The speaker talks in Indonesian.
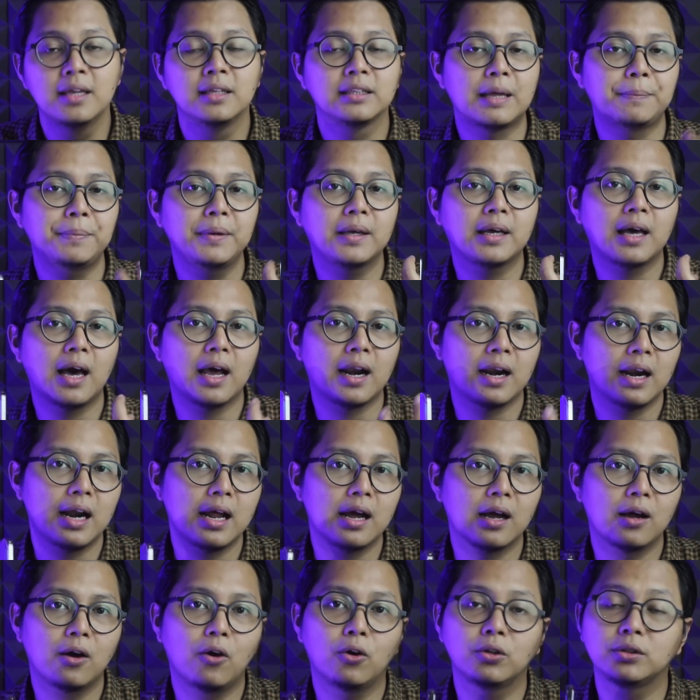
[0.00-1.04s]
tapi
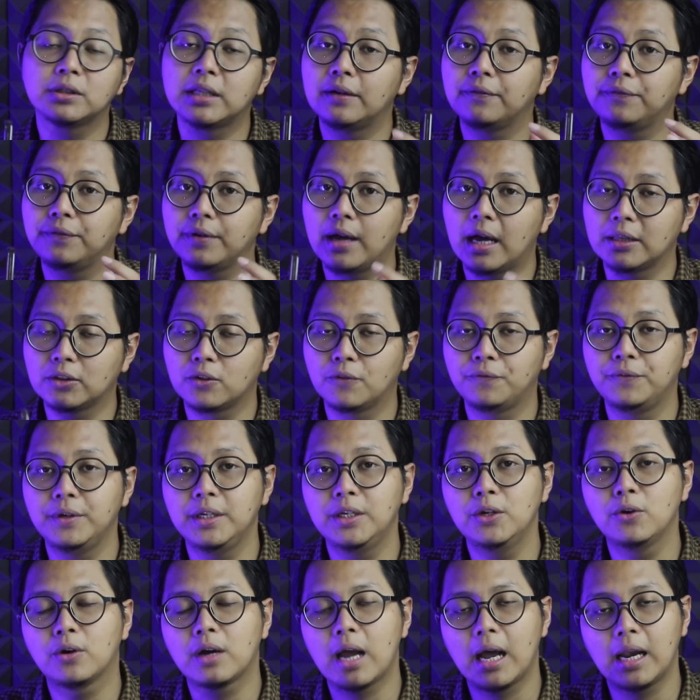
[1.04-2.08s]
karena konten atau
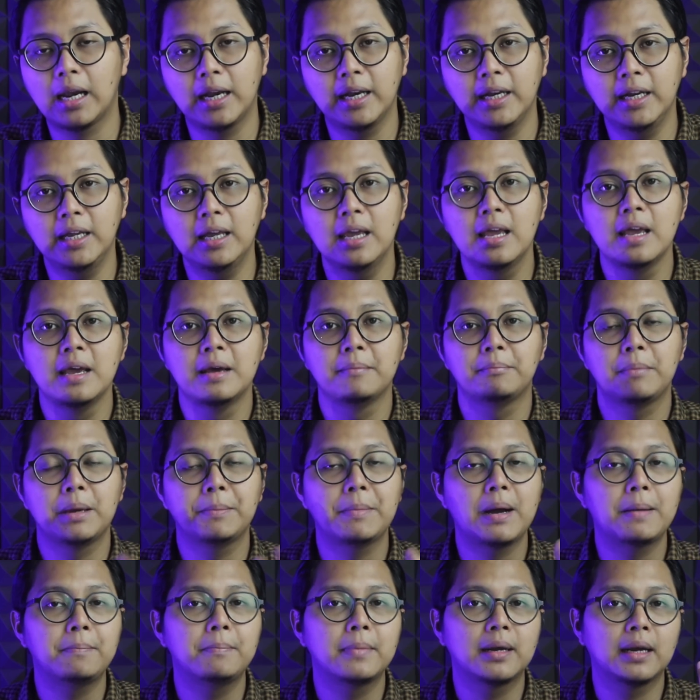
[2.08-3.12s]
video kalian ini
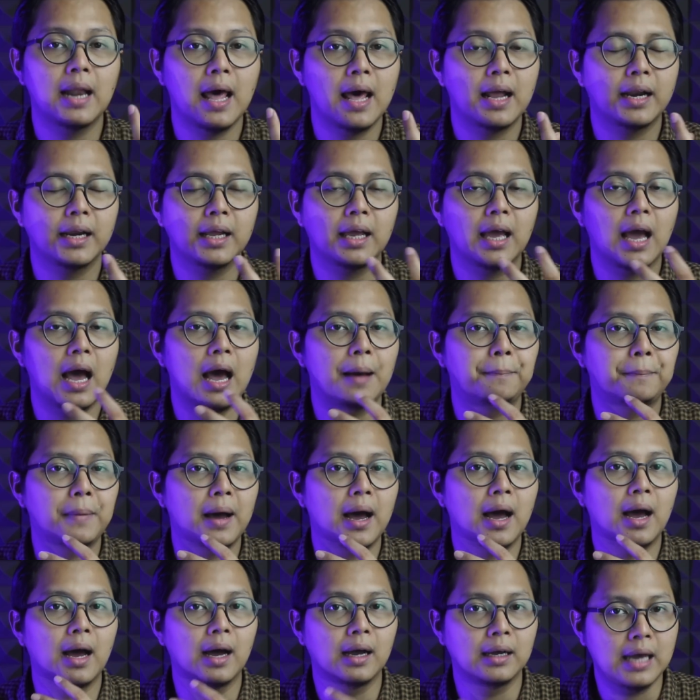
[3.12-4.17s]
memang menarik
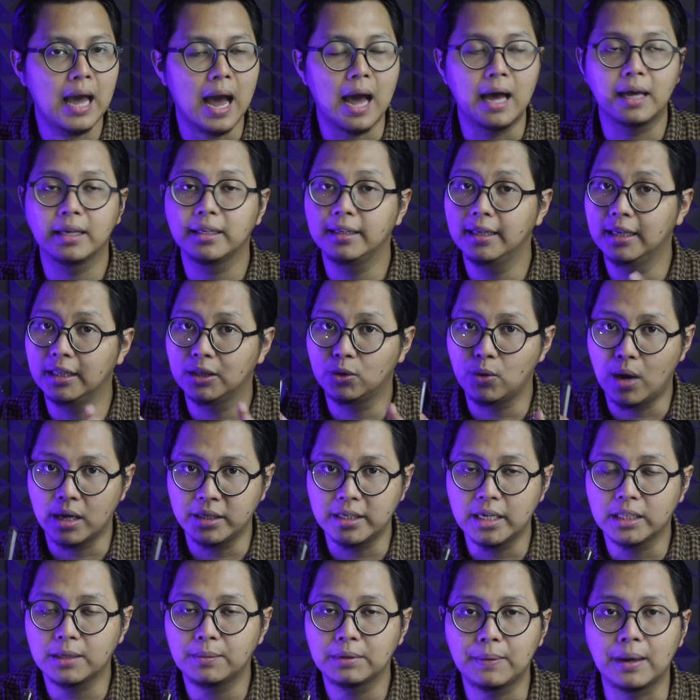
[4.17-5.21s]
apa enggak. Gitu
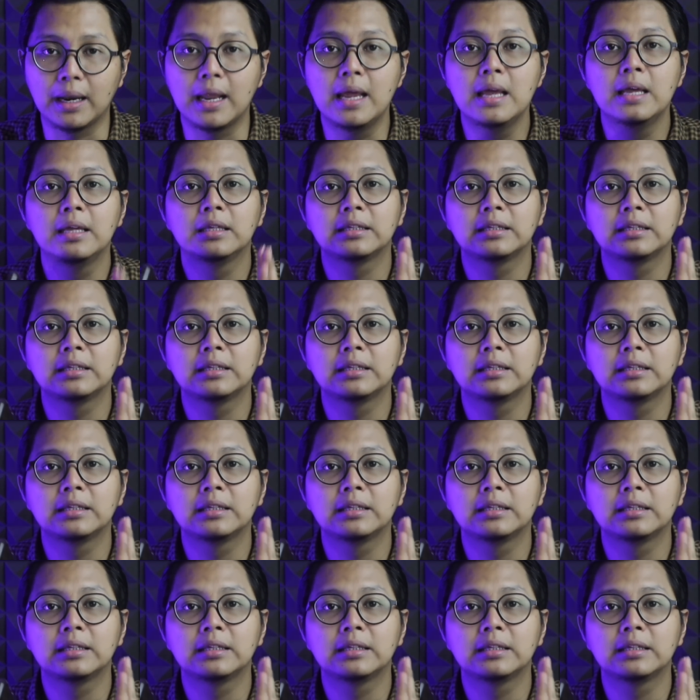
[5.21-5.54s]
aja teman-teman.